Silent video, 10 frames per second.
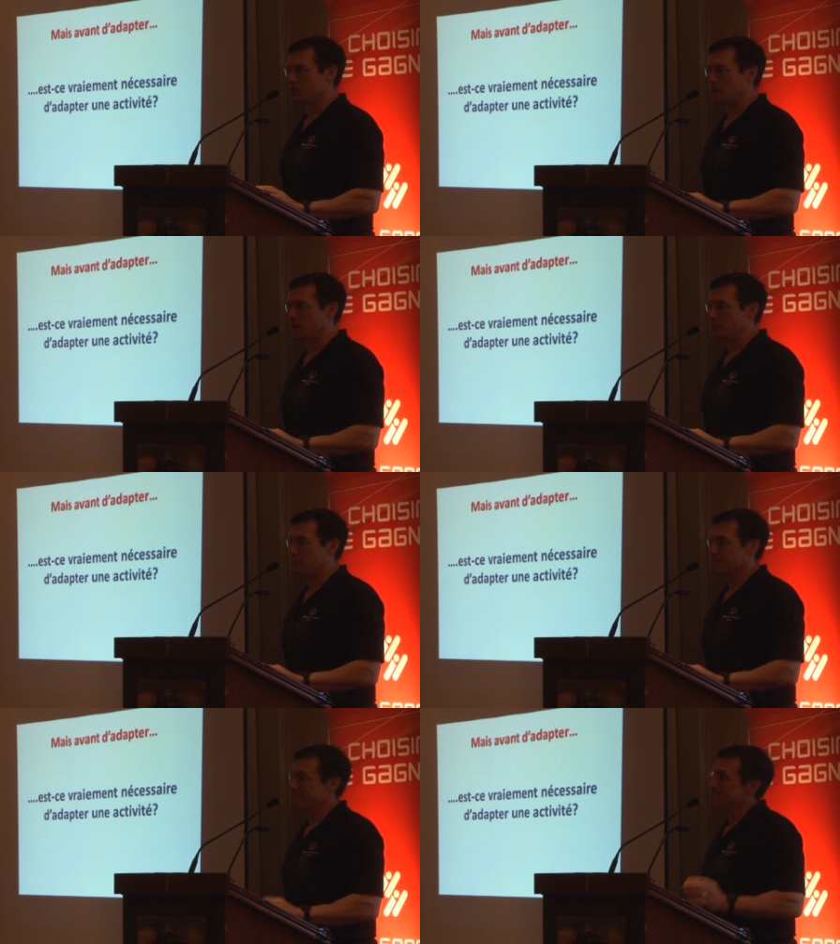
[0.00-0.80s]
élèves.
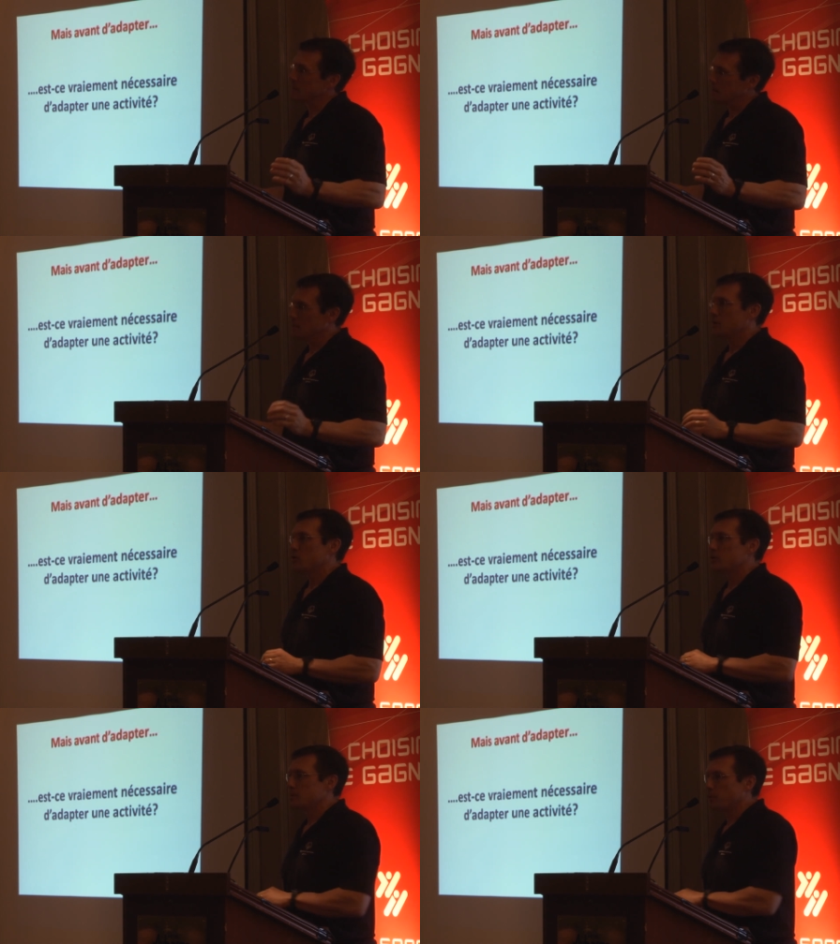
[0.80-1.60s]

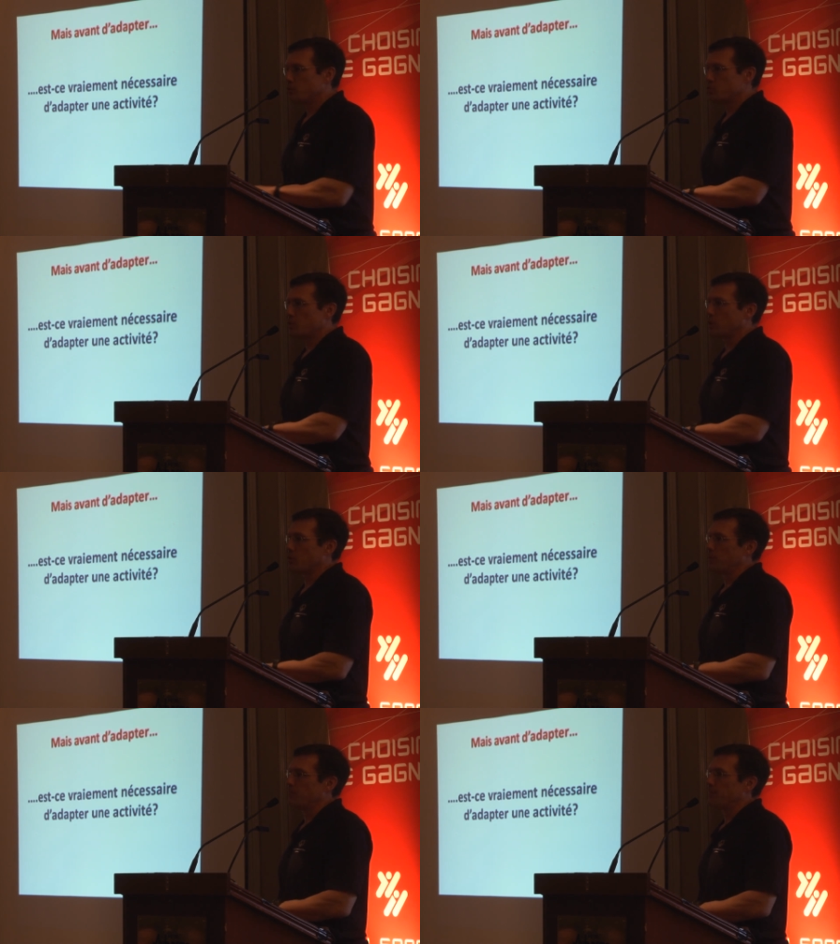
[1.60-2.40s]
Ce n'est pas toujours le
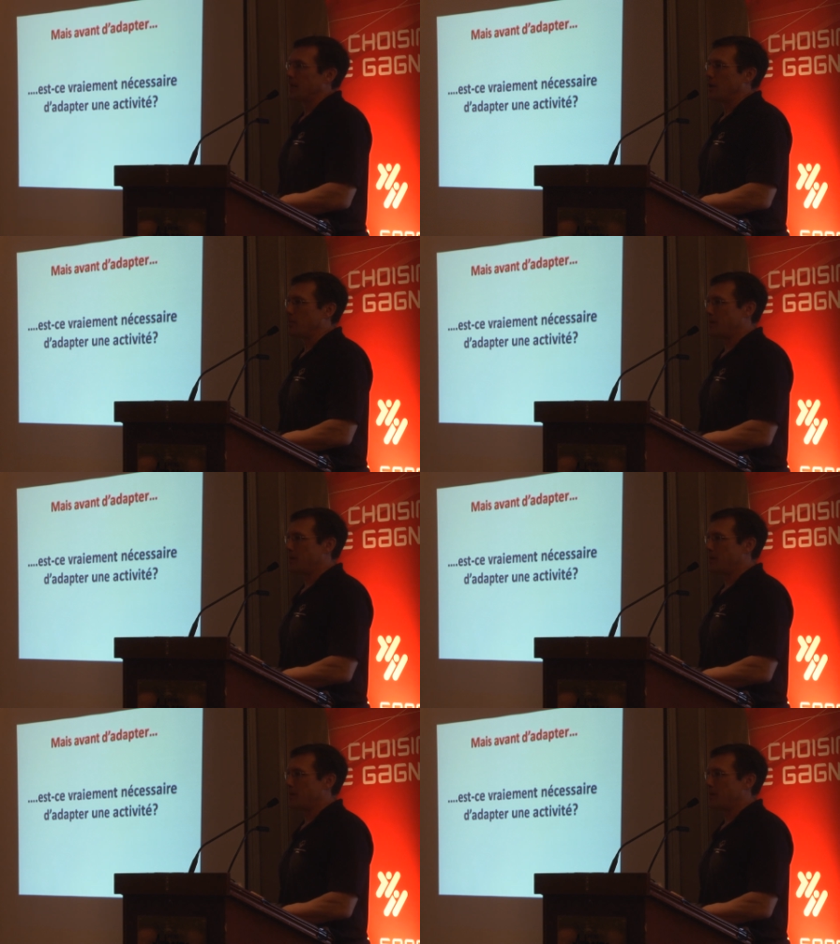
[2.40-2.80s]
cas. Alors